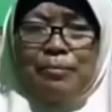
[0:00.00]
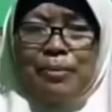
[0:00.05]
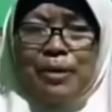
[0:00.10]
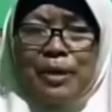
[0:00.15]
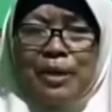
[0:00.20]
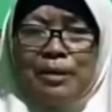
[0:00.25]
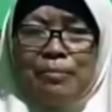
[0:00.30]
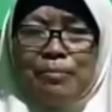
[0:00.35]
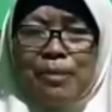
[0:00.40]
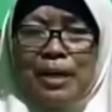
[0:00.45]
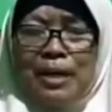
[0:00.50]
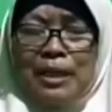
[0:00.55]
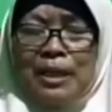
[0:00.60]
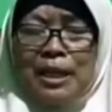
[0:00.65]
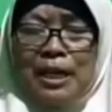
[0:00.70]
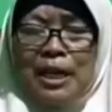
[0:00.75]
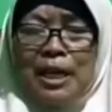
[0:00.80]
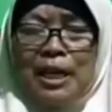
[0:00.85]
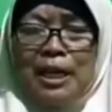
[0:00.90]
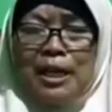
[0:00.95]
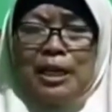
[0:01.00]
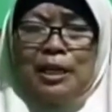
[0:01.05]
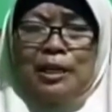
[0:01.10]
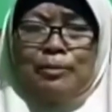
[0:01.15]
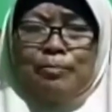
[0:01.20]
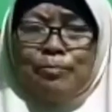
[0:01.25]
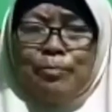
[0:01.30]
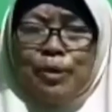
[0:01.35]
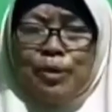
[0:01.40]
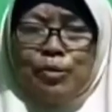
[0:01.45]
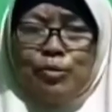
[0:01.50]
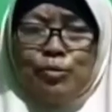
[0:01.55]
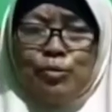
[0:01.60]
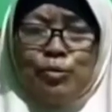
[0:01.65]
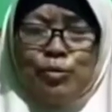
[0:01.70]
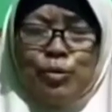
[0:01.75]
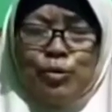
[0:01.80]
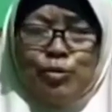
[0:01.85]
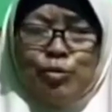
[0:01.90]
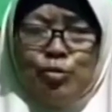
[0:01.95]
melibatkan
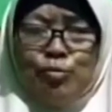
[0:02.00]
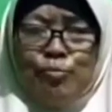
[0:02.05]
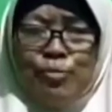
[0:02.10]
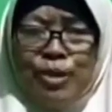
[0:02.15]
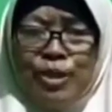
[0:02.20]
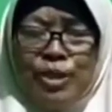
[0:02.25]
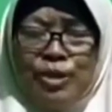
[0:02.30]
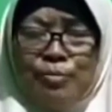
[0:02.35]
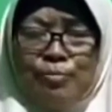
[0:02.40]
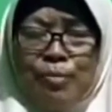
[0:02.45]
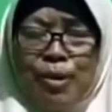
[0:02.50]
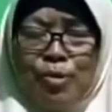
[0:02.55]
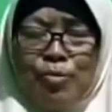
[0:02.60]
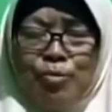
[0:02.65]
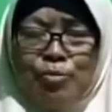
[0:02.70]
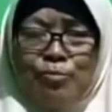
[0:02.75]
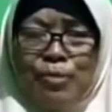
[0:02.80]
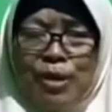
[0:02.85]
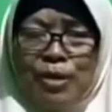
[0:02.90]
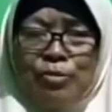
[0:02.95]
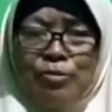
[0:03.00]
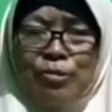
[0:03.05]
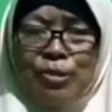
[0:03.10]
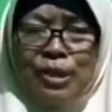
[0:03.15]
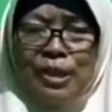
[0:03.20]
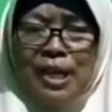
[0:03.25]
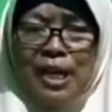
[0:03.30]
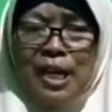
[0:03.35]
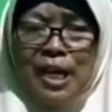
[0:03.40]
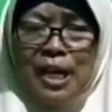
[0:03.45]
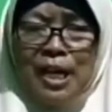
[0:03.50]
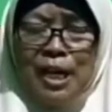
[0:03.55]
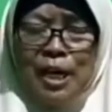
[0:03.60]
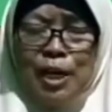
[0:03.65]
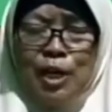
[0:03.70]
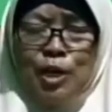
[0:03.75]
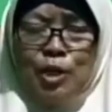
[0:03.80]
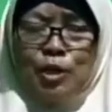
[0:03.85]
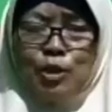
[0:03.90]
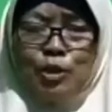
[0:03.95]
pengurus komite PAUD Mahkota,
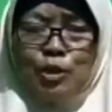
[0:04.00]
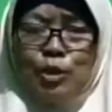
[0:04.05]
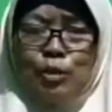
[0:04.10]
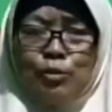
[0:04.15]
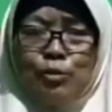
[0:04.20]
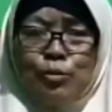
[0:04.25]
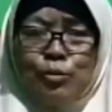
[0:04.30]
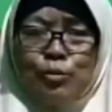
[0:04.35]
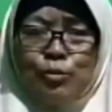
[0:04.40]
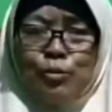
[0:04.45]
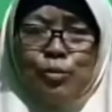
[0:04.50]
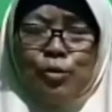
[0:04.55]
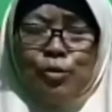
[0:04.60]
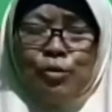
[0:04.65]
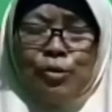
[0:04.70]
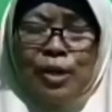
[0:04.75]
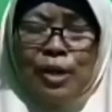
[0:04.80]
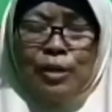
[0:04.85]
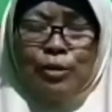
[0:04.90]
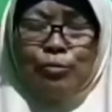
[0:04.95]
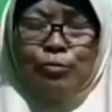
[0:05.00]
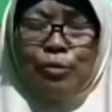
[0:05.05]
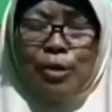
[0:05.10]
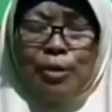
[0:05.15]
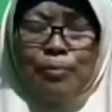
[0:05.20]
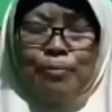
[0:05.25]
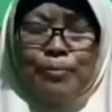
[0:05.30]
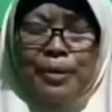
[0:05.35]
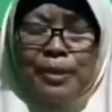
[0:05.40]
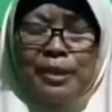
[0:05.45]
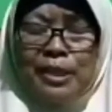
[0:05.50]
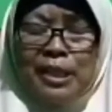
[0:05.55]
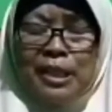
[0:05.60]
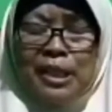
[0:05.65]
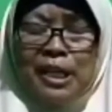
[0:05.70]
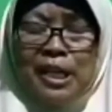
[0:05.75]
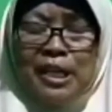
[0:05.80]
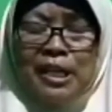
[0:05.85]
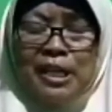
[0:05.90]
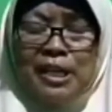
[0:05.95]
seluruh orang tua
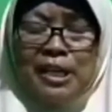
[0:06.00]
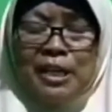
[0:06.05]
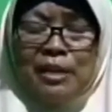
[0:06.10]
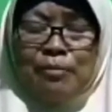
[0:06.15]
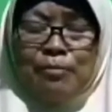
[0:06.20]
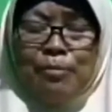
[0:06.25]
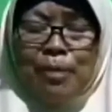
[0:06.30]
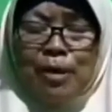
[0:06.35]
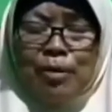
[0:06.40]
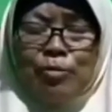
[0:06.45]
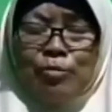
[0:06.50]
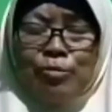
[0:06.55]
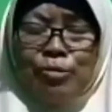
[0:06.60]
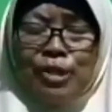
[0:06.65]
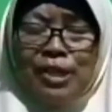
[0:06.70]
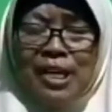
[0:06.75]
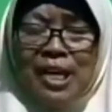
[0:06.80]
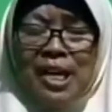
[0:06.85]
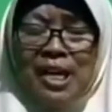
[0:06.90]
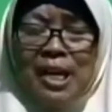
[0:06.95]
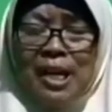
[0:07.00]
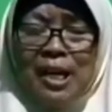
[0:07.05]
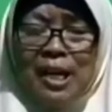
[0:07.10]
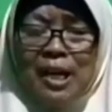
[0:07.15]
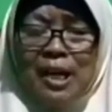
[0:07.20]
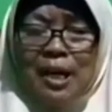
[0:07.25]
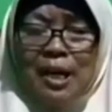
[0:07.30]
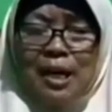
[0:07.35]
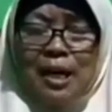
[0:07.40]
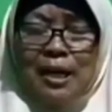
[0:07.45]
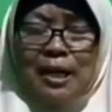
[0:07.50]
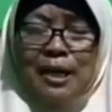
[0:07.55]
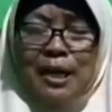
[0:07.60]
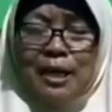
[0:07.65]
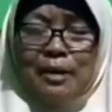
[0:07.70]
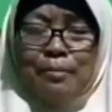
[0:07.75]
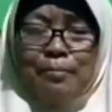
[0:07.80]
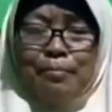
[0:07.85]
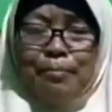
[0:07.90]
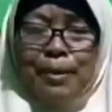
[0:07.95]
peserta didik Mahkota,
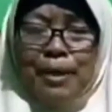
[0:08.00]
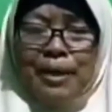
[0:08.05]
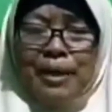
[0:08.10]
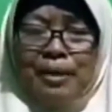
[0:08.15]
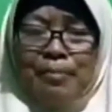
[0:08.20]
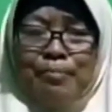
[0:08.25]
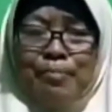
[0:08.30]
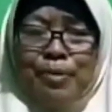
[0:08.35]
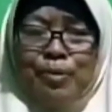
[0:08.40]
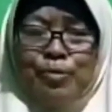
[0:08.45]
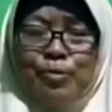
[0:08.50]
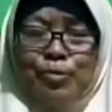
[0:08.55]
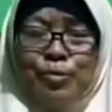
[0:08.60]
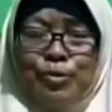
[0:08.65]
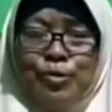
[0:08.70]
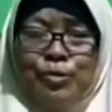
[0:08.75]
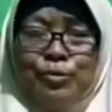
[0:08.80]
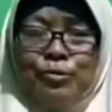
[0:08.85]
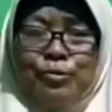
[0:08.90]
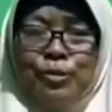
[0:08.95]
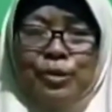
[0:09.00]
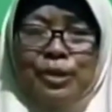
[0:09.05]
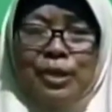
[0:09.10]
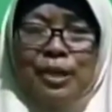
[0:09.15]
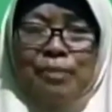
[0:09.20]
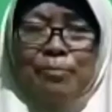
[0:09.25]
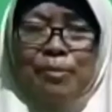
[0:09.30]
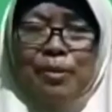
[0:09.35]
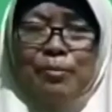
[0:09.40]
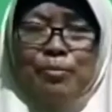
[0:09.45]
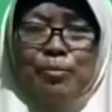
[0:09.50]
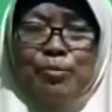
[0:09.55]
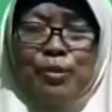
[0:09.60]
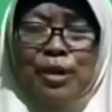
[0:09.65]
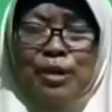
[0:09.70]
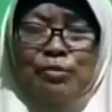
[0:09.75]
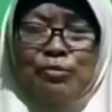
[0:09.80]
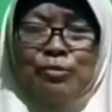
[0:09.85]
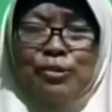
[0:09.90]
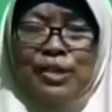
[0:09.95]
dan para pengunjung Taman
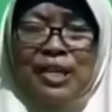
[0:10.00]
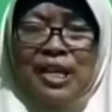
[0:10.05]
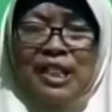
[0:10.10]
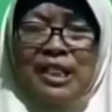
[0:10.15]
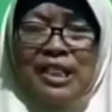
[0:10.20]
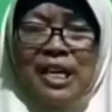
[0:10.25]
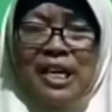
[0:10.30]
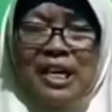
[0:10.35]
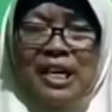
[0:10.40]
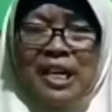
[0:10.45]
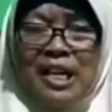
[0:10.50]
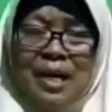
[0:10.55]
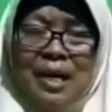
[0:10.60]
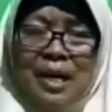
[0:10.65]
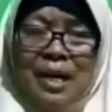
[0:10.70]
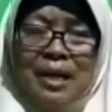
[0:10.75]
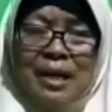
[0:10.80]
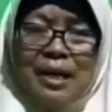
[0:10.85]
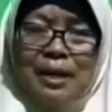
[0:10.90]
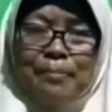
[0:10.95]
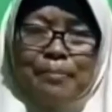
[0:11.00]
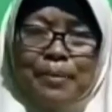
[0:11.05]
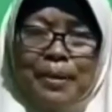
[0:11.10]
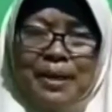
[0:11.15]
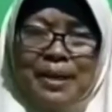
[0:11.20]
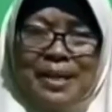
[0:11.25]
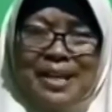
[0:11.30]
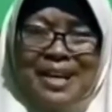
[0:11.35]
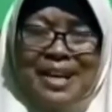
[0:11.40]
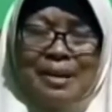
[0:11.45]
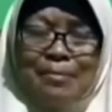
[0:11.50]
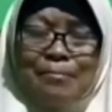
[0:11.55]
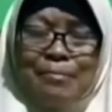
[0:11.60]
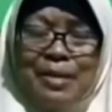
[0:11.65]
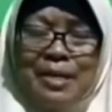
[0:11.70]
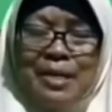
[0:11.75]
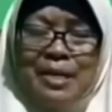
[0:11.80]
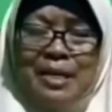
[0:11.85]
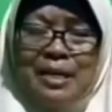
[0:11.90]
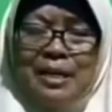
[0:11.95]
Bunga Nusantara. Harapan
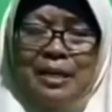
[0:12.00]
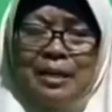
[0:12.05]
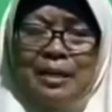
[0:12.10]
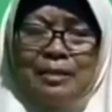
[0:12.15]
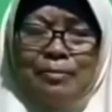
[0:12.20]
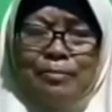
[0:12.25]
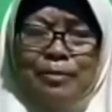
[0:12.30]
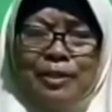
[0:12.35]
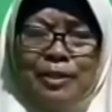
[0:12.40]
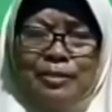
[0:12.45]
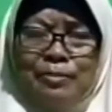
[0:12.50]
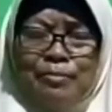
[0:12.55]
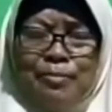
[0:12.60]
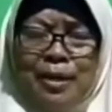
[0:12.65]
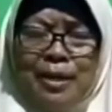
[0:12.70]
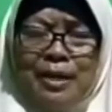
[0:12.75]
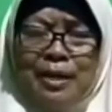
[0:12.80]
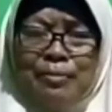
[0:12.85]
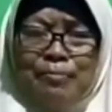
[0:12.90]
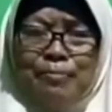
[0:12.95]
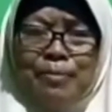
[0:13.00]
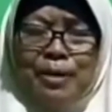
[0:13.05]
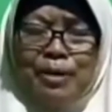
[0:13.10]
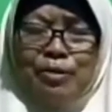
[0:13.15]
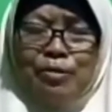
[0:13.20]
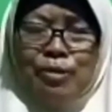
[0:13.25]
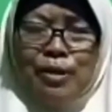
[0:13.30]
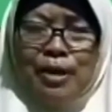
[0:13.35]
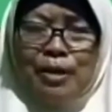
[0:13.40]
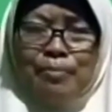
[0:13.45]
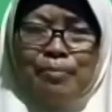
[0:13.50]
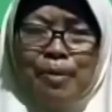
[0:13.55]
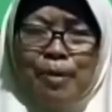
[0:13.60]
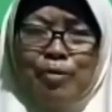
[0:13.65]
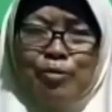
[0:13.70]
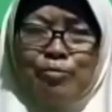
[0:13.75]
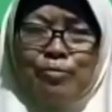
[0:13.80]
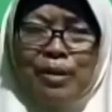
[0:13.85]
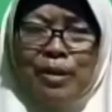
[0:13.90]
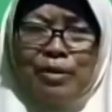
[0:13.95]
kami sebagai pengelola
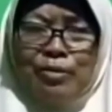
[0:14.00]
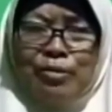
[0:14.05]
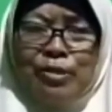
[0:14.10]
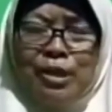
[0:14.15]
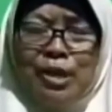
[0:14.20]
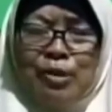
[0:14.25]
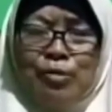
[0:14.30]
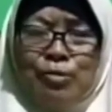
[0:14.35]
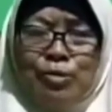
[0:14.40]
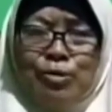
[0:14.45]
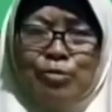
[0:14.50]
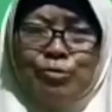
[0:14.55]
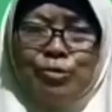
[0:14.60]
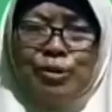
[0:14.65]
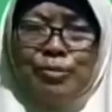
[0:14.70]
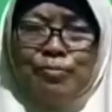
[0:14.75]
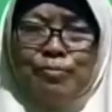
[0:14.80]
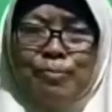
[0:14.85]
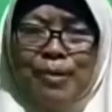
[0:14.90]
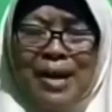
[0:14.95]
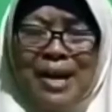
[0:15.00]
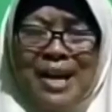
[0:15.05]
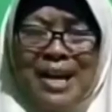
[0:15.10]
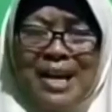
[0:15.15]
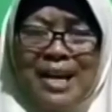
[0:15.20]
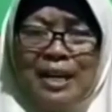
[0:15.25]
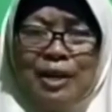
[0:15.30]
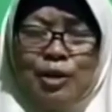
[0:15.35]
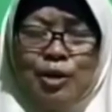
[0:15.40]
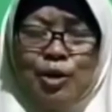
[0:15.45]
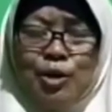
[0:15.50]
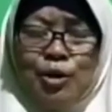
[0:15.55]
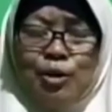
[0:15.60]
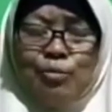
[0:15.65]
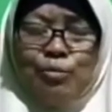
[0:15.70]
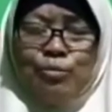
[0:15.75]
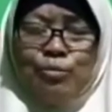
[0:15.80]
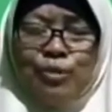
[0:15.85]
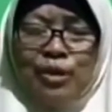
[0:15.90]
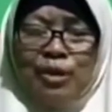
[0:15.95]
PAUD Mahkota untuk ke depan,
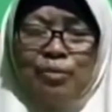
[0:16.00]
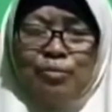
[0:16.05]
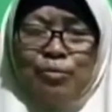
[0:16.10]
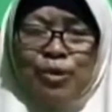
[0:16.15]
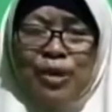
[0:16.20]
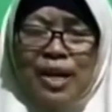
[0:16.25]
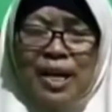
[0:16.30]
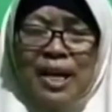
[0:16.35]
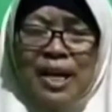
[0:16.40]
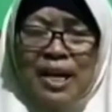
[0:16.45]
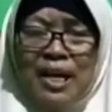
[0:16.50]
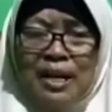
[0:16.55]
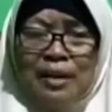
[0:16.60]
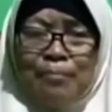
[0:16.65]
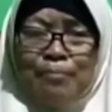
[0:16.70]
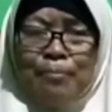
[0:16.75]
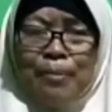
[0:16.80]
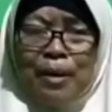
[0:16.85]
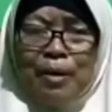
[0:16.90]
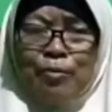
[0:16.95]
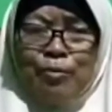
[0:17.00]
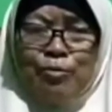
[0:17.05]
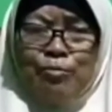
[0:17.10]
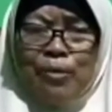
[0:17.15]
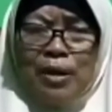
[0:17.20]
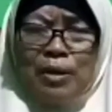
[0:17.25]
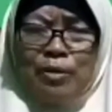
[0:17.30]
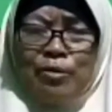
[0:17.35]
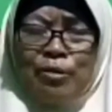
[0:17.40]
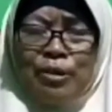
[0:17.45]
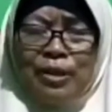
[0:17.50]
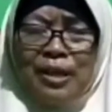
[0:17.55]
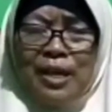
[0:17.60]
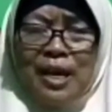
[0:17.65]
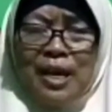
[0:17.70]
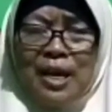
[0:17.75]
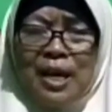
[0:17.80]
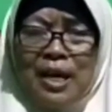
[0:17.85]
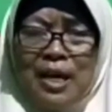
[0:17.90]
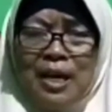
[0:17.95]
mudah-mudahan PAUD
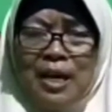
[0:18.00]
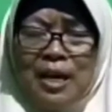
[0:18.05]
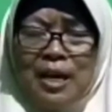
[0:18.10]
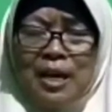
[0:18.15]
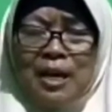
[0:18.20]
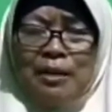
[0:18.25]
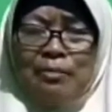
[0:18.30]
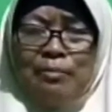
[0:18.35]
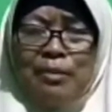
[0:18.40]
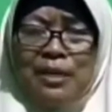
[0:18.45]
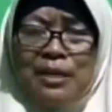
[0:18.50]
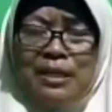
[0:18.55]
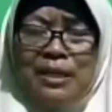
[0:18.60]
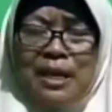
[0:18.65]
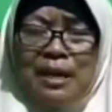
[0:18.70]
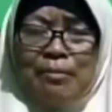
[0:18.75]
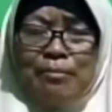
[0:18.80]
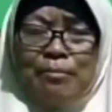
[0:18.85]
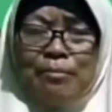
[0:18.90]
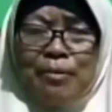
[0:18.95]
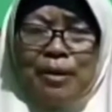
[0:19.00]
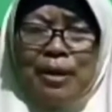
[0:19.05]
Mahkota bisa